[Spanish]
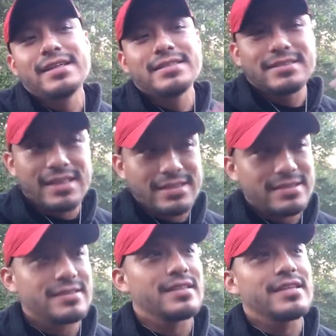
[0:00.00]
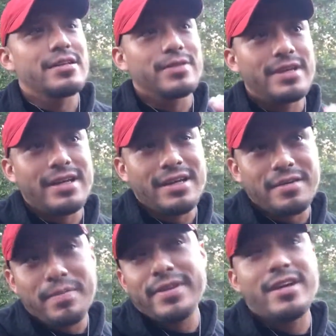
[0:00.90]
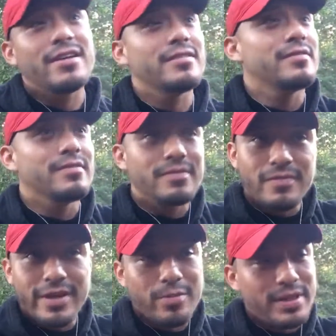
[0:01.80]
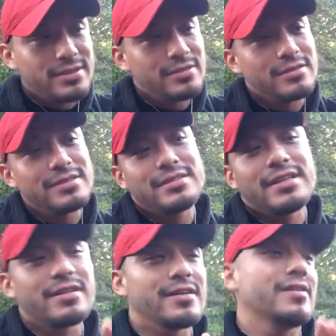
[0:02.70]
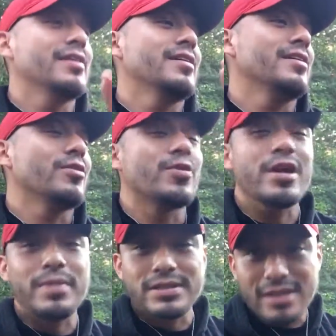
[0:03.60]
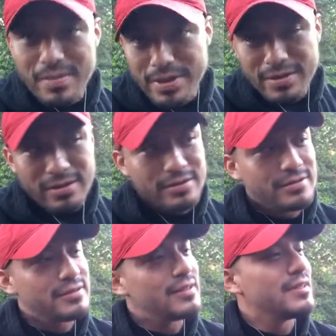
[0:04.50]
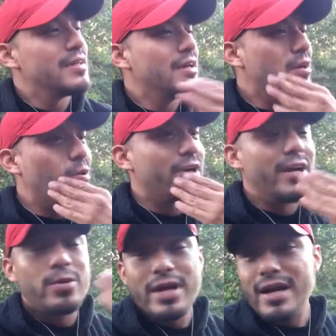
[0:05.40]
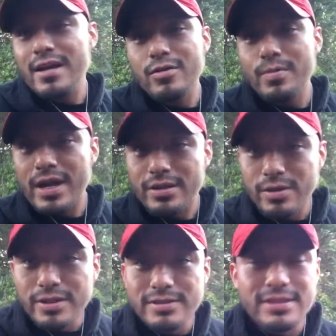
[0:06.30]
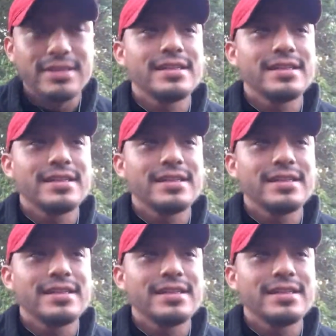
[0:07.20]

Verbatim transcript: Estás tratando de perder varios pesos, ah, correr más rápido, correr un maratón